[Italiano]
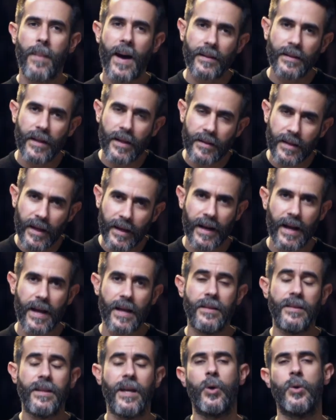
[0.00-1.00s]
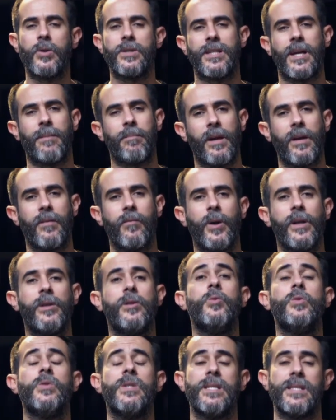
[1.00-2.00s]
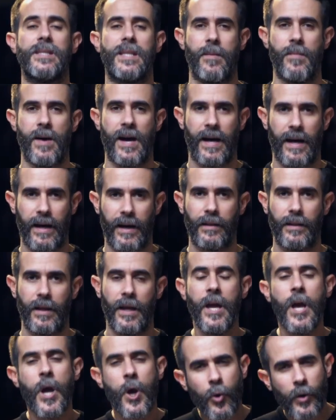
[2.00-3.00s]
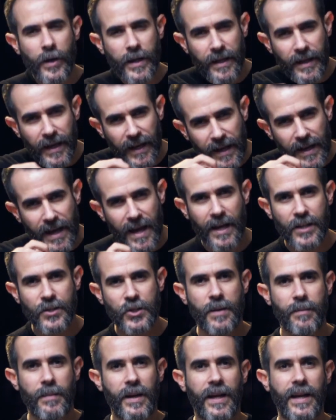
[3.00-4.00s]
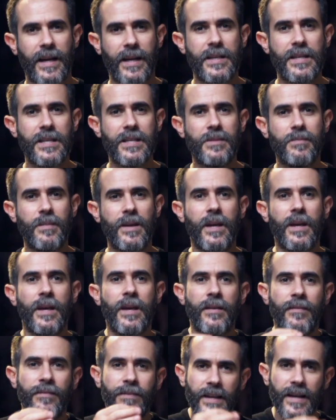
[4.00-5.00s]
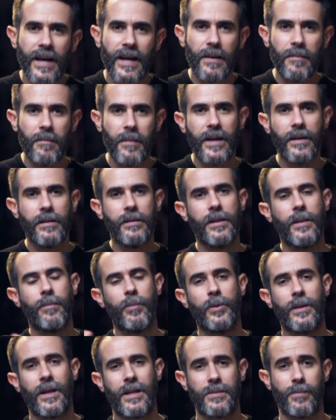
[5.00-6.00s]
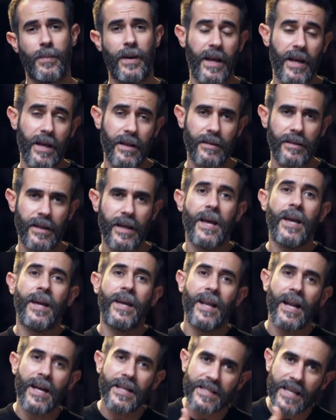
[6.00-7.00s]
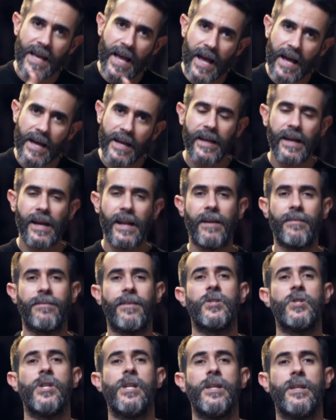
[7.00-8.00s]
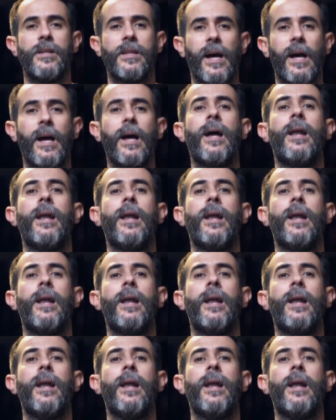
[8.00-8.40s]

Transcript: parte integrante e consapevole di un sistema arte, con ingranaggi e meccanismi finalmente più trasparenti grazie anche alla facilità